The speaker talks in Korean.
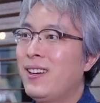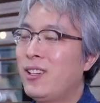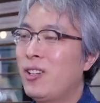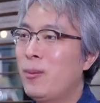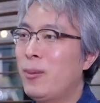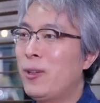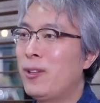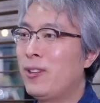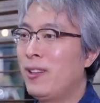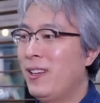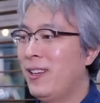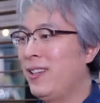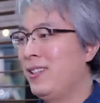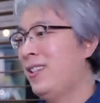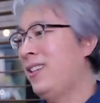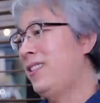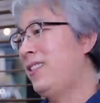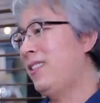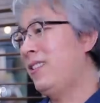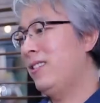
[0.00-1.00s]
그러면
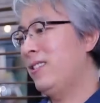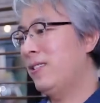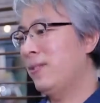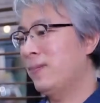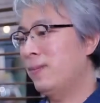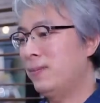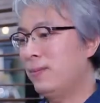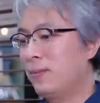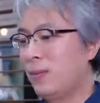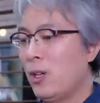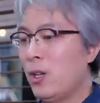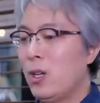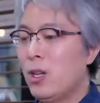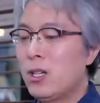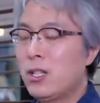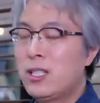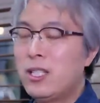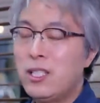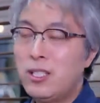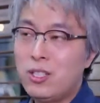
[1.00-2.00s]
사실은
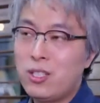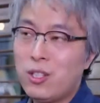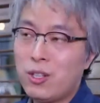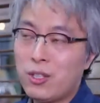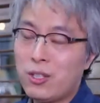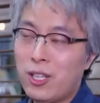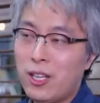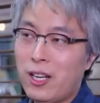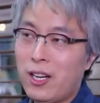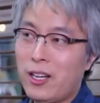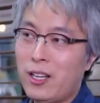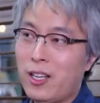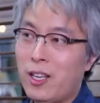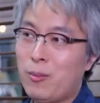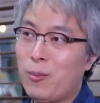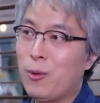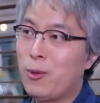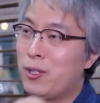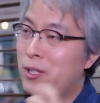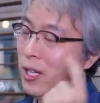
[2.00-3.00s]

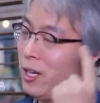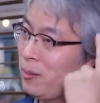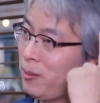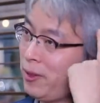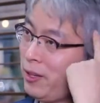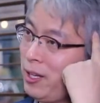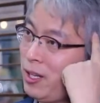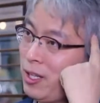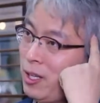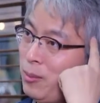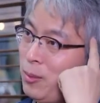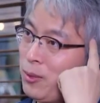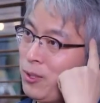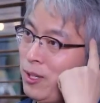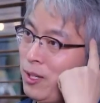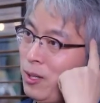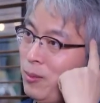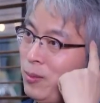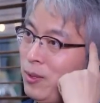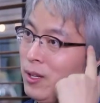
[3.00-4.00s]
긍정이라는게 뭔지를 한번 생각해
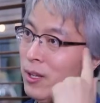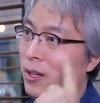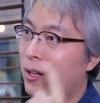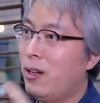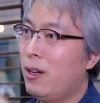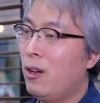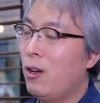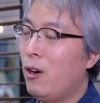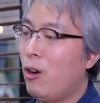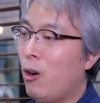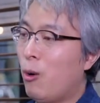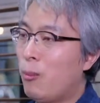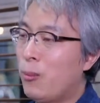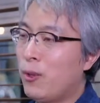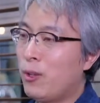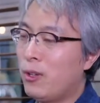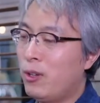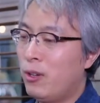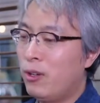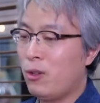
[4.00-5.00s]
보셔야 됩니다.
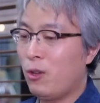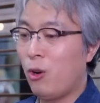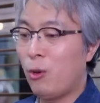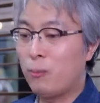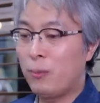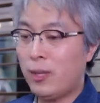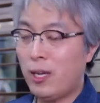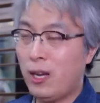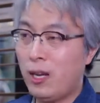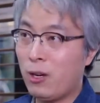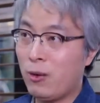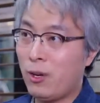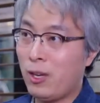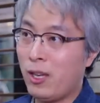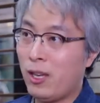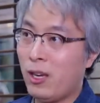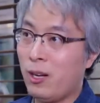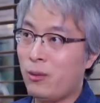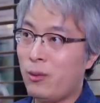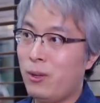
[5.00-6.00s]
없는 건 없다라고
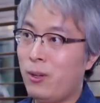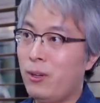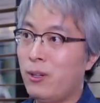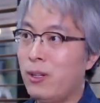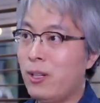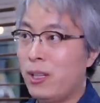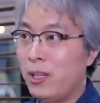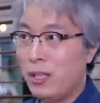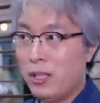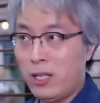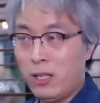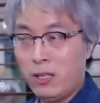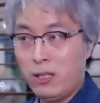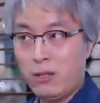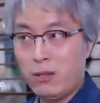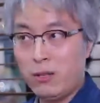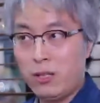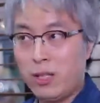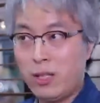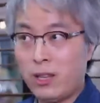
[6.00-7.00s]
얘기하고요.
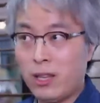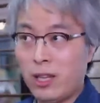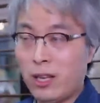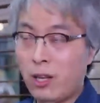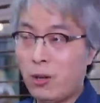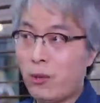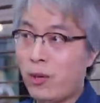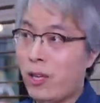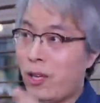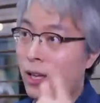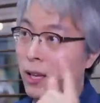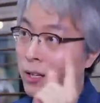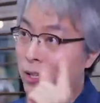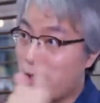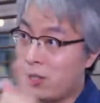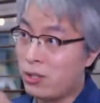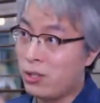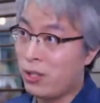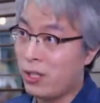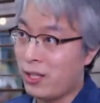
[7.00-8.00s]
있는 건 있다라고 얘기해야
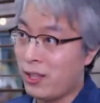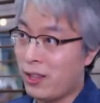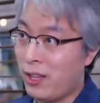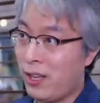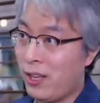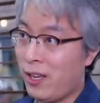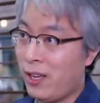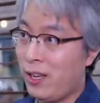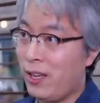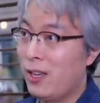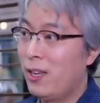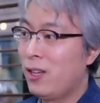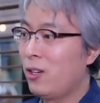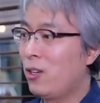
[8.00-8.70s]
긍정인데